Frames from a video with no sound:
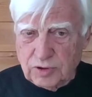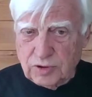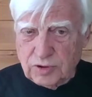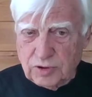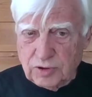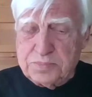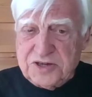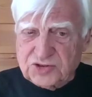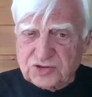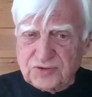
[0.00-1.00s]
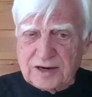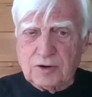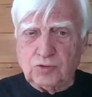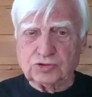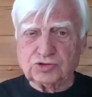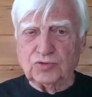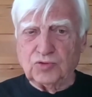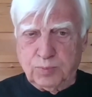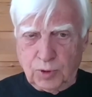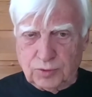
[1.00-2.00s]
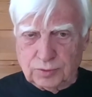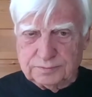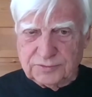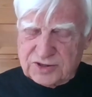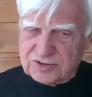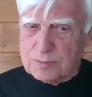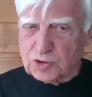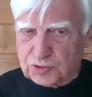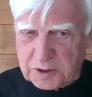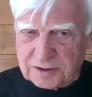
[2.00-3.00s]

Nie tylko śmierć. Byłaby to